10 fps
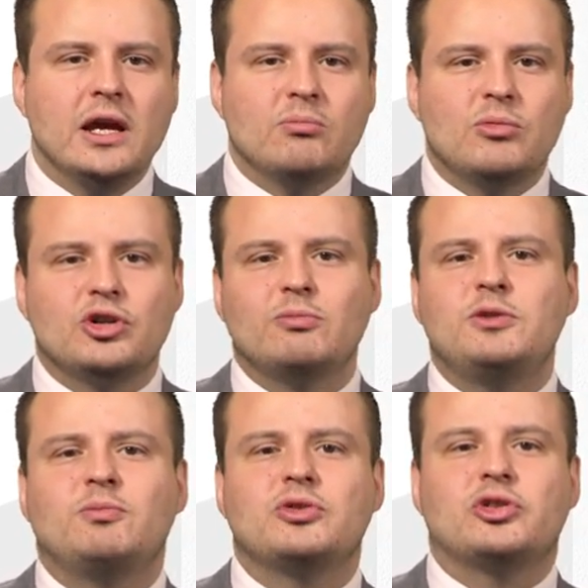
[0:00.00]
może
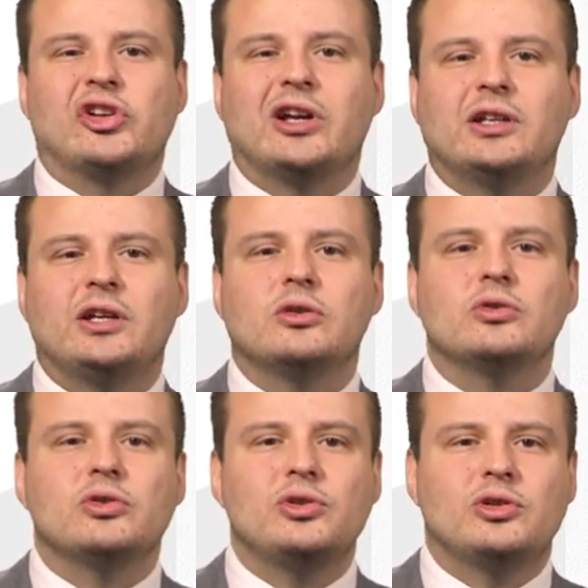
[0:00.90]
być postrzegany
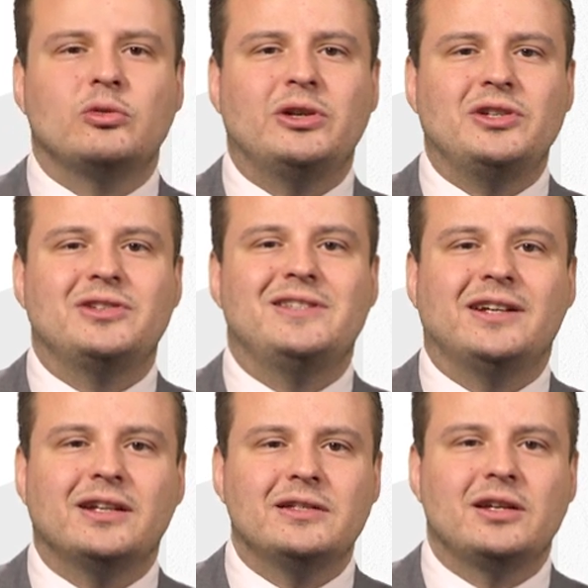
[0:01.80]
jako coś, co będzie
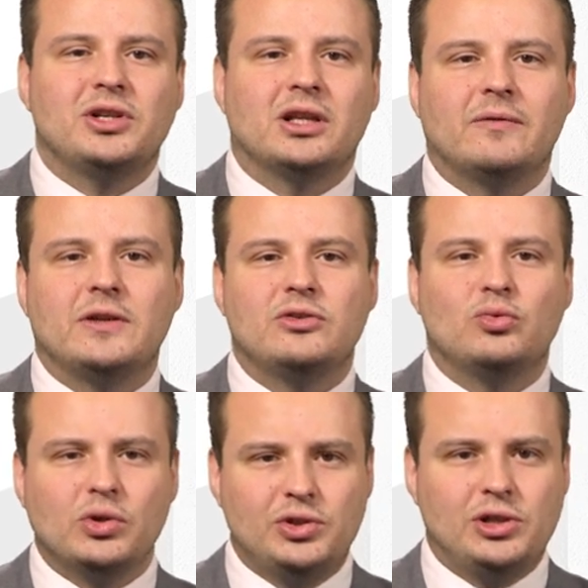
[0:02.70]
zniechęcać, a nawet
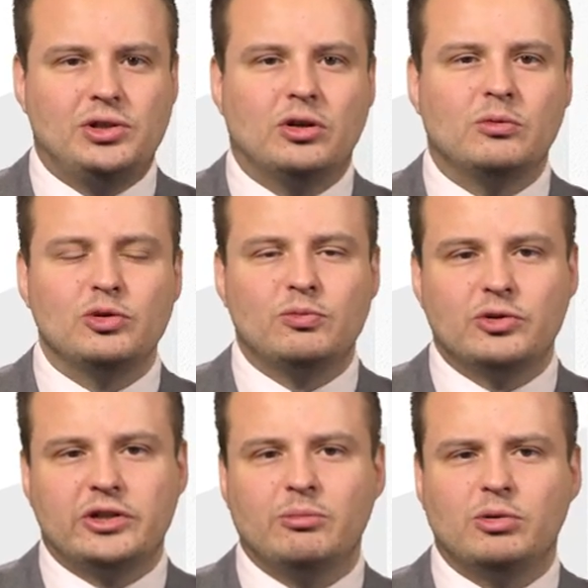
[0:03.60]
złościć obóz
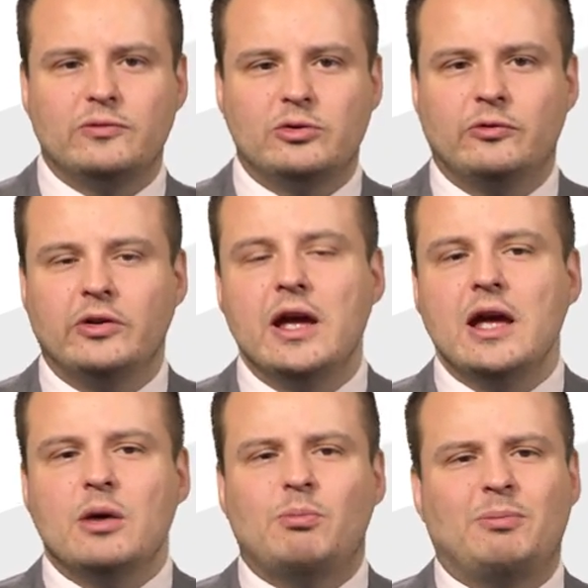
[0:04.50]
postępowców.
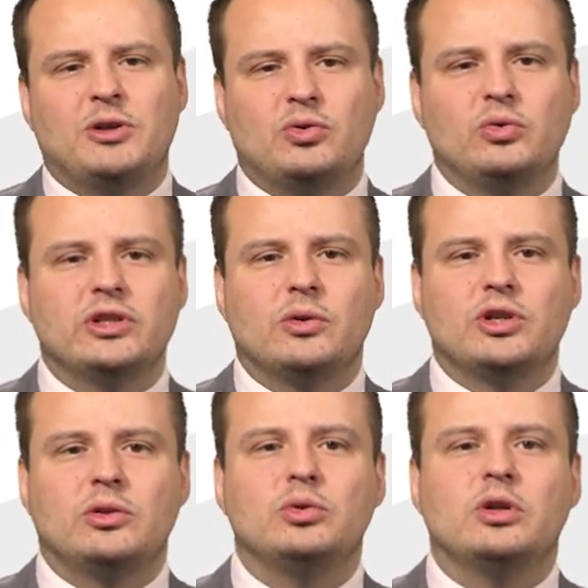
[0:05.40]
Papież uznał,
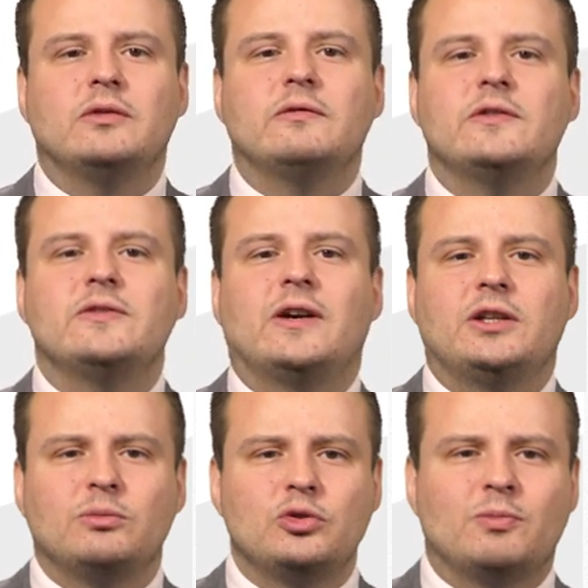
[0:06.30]
że kluczowym
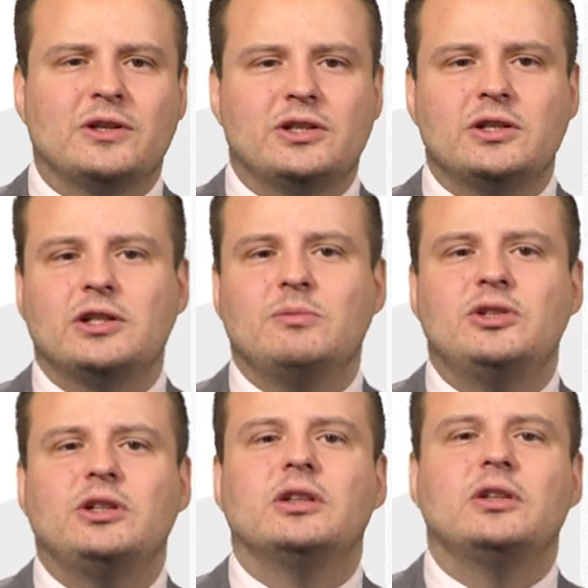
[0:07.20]
wyzwaniem duszpasterskim
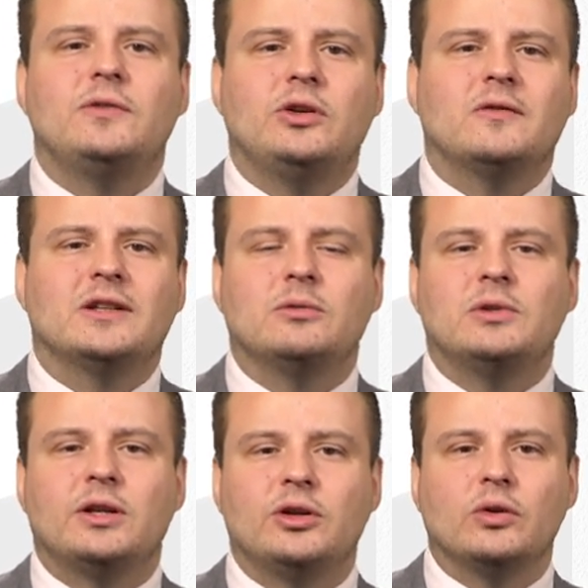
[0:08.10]
zidentyfikowanym
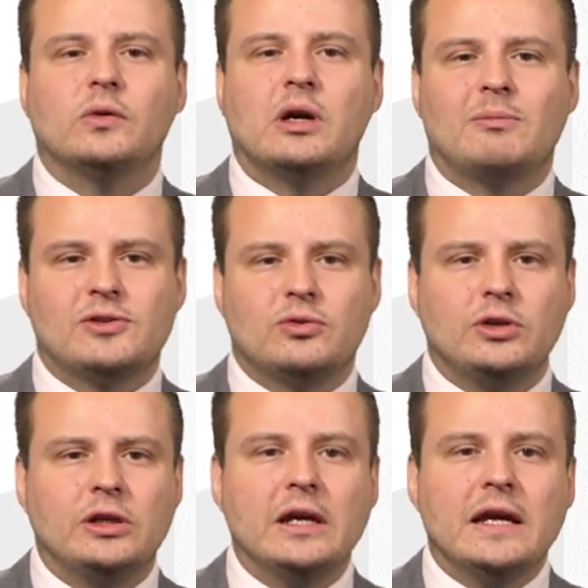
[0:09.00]
dla regionu
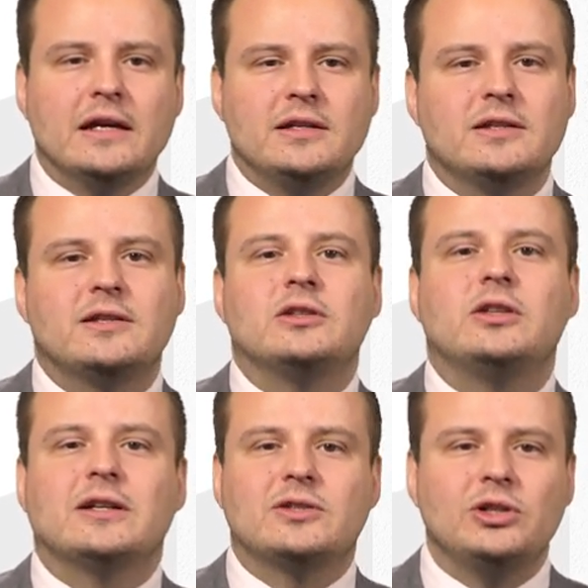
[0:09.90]
Amazonii jest
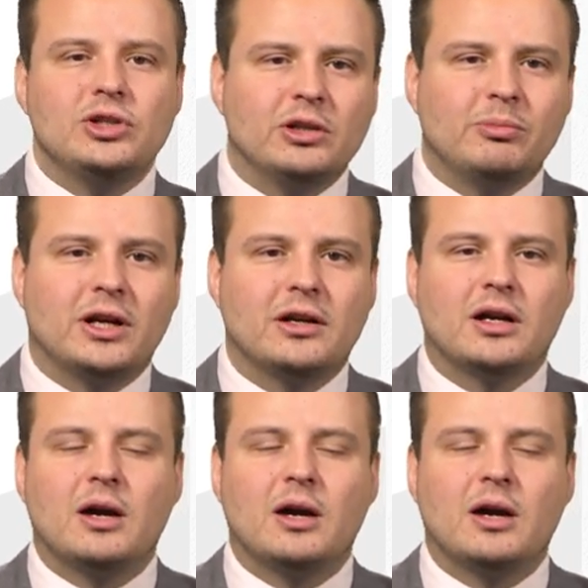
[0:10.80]
drastyczny brak